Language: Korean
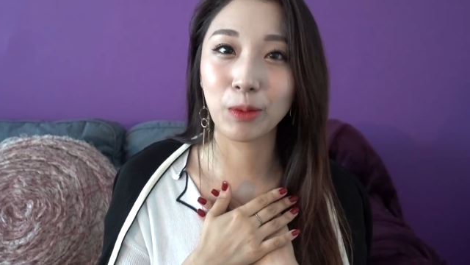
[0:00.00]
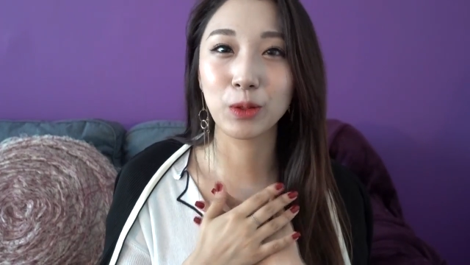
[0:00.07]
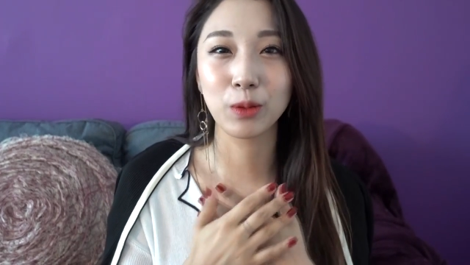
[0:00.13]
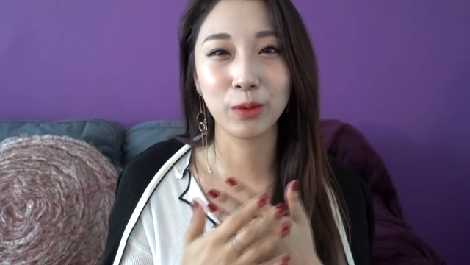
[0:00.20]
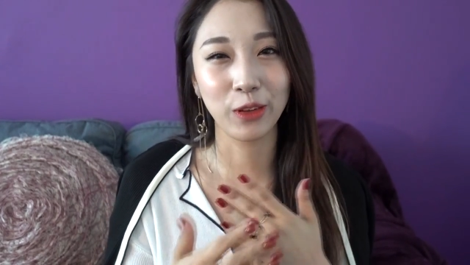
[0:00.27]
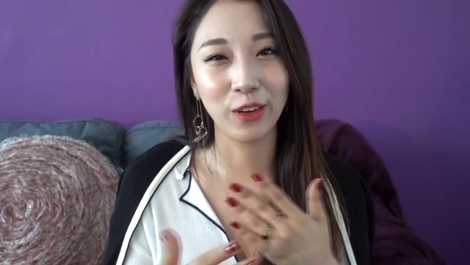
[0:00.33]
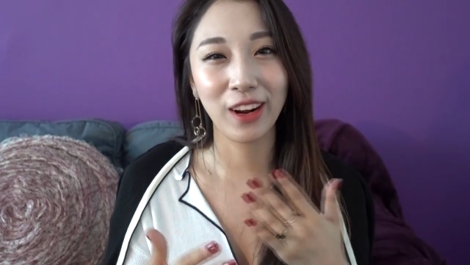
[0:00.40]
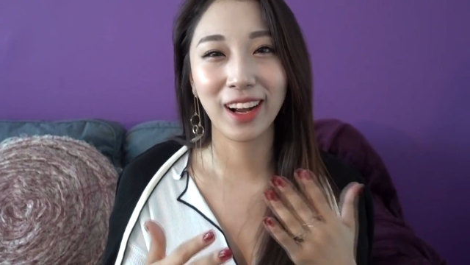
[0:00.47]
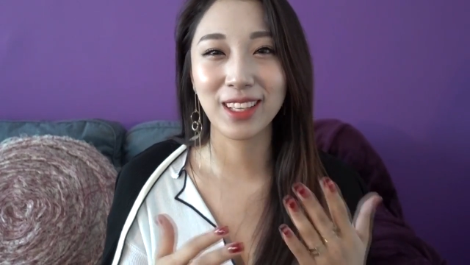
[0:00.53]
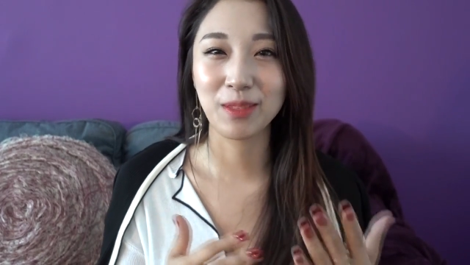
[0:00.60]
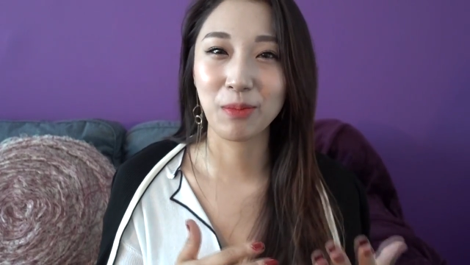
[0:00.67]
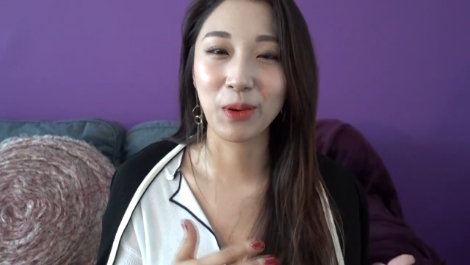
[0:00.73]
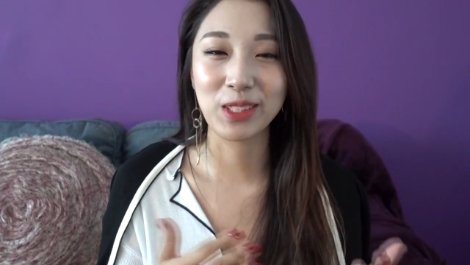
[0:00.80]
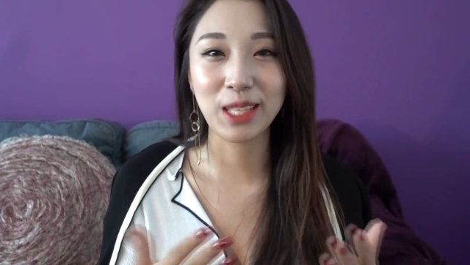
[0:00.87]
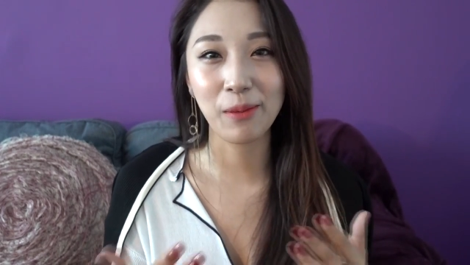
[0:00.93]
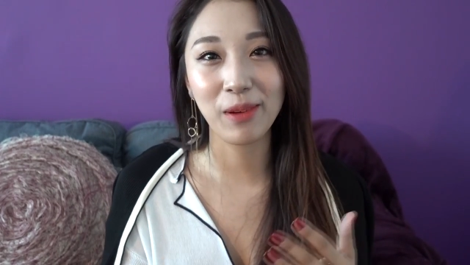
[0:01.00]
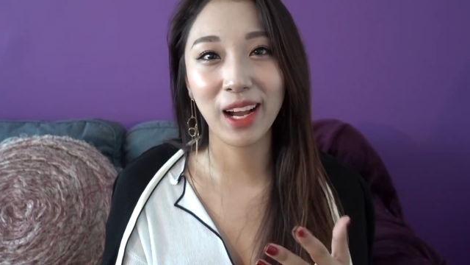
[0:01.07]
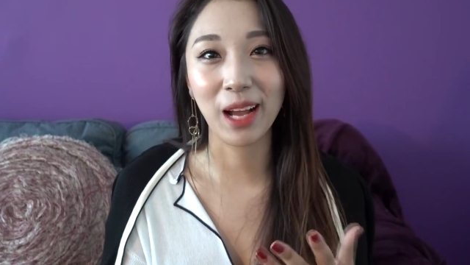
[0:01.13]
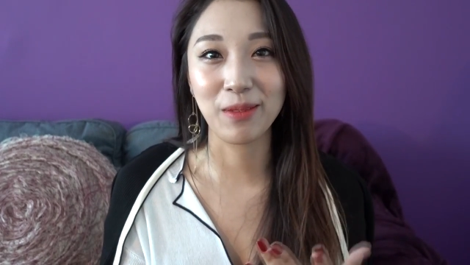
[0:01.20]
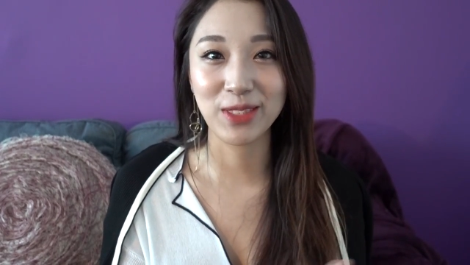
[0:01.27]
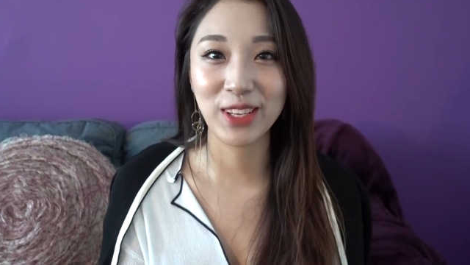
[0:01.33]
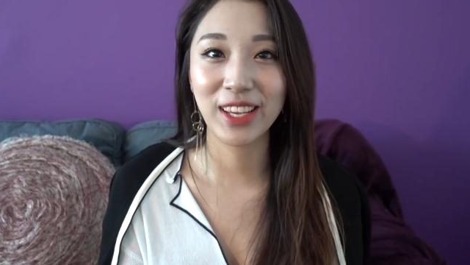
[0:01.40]
뭐 좀 여러 가지 복잡한
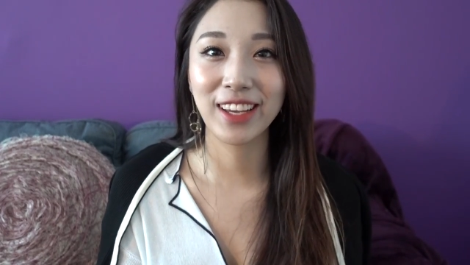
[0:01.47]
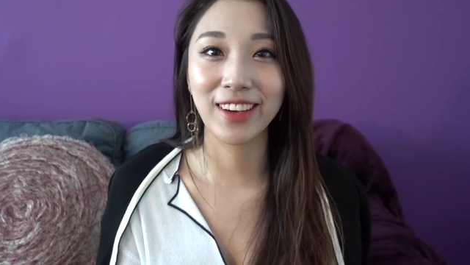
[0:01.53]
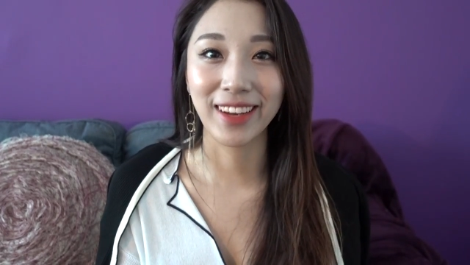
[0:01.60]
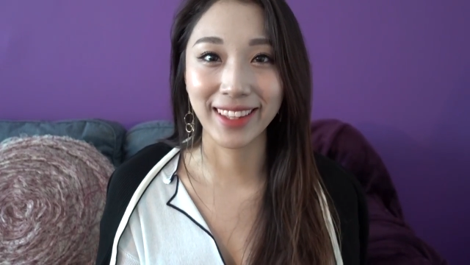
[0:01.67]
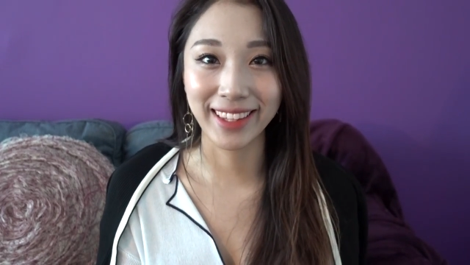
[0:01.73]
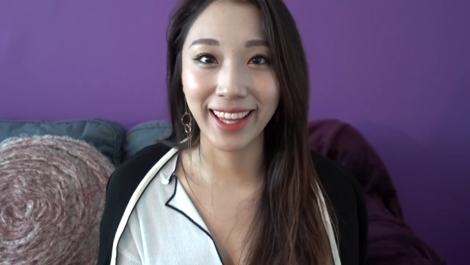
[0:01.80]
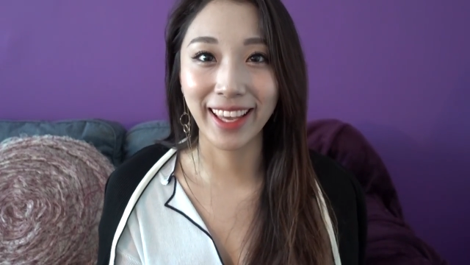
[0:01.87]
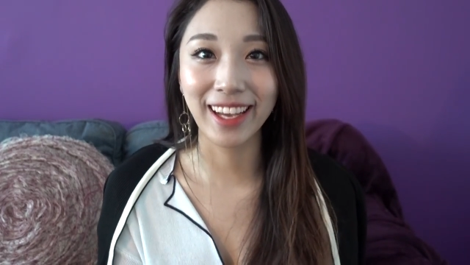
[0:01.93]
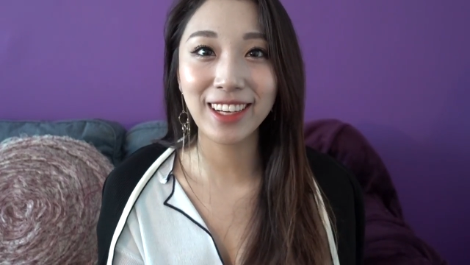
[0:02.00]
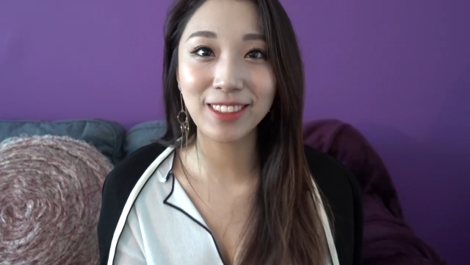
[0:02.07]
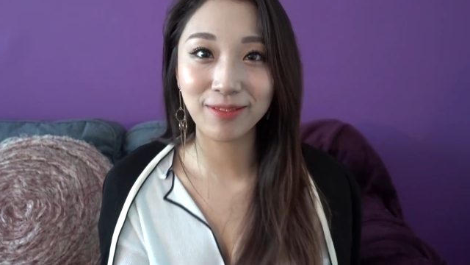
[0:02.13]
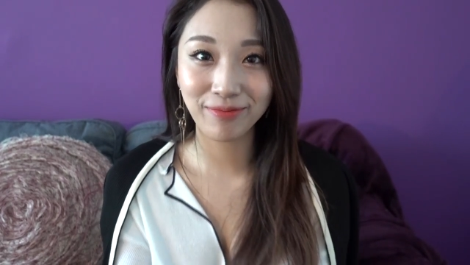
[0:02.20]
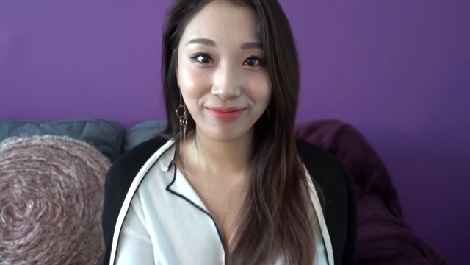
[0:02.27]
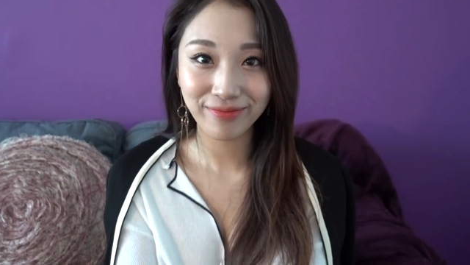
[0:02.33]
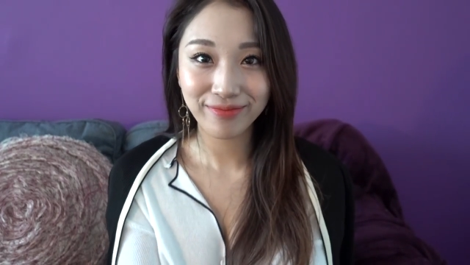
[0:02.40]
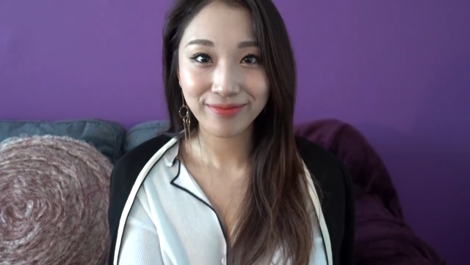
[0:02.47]
감정인 것 같아요.